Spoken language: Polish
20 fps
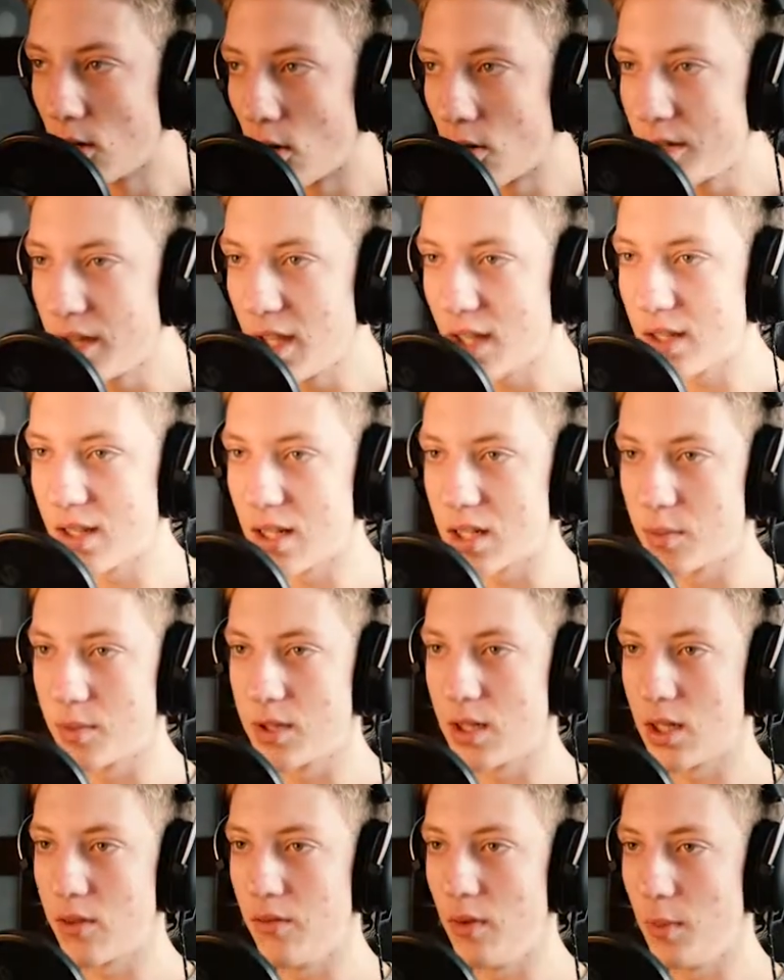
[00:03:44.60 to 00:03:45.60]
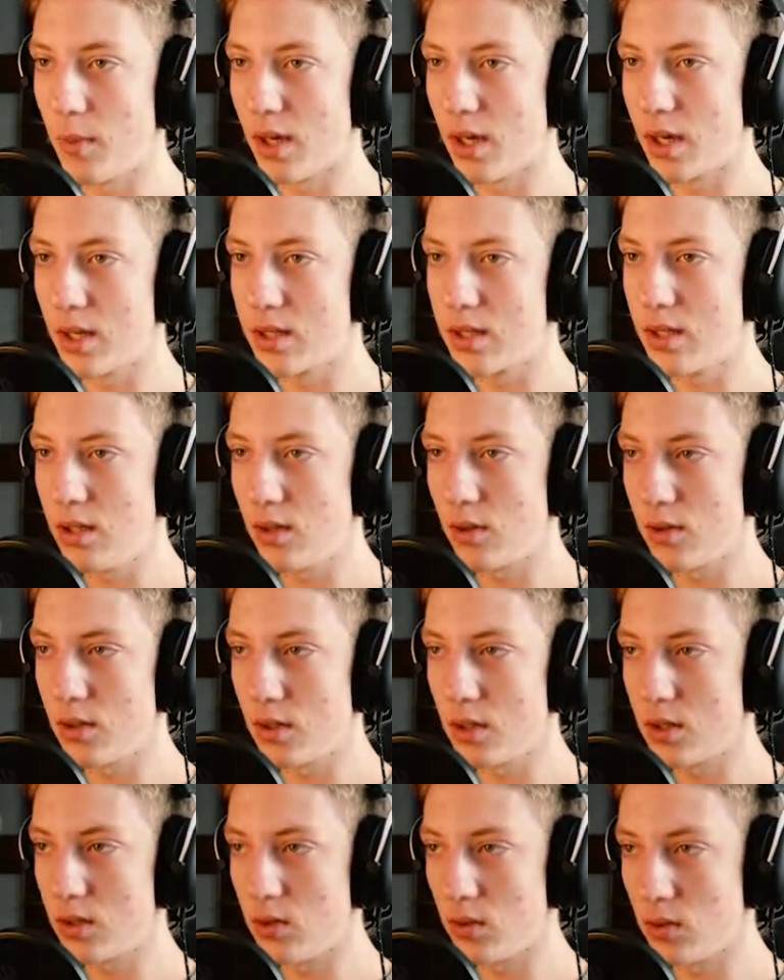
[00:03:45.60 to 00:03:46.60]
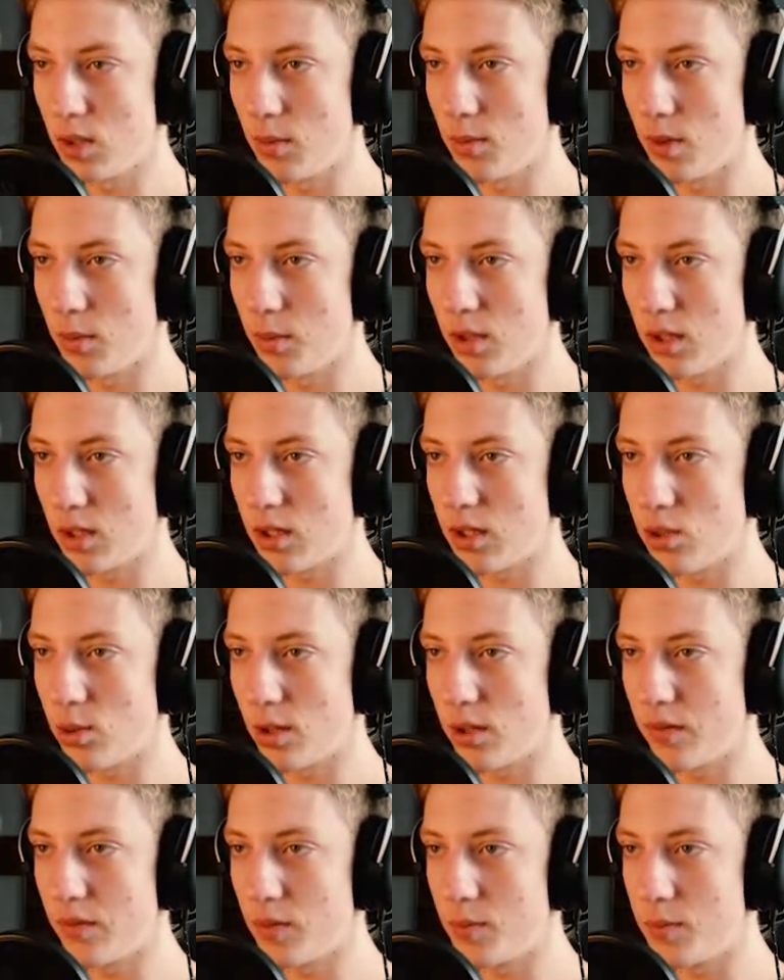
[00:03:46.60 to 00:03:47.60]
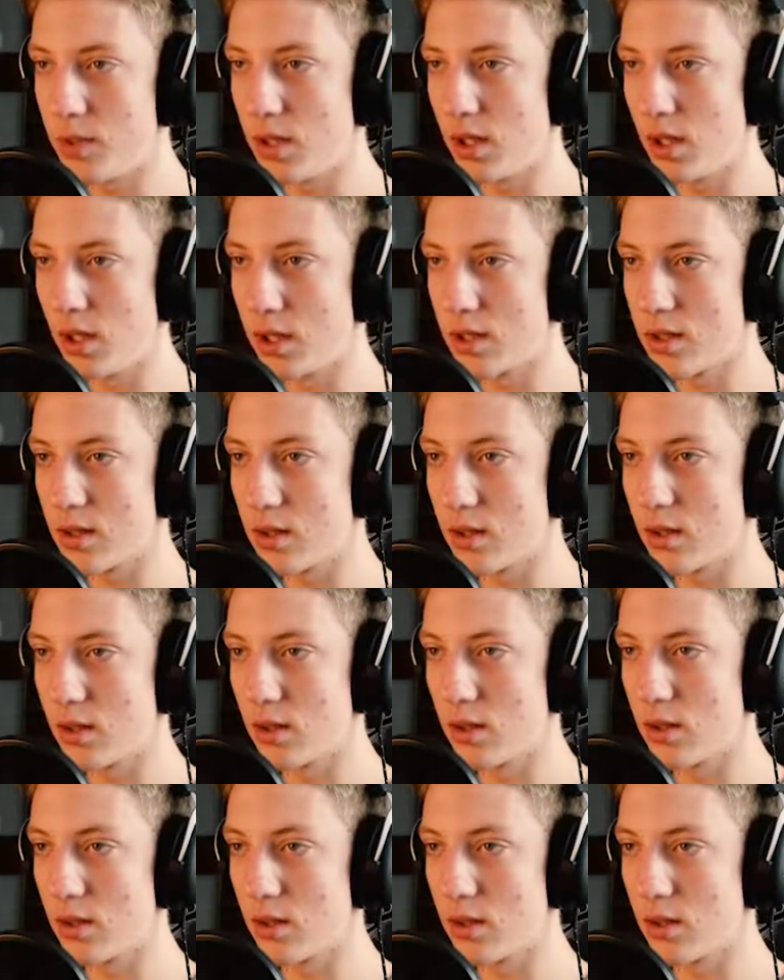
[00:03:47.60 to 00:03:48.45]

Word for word: O nie, teraz będzie jak w filmach akcji, chociaż tutaj mamy jakiś łatwy przejazd.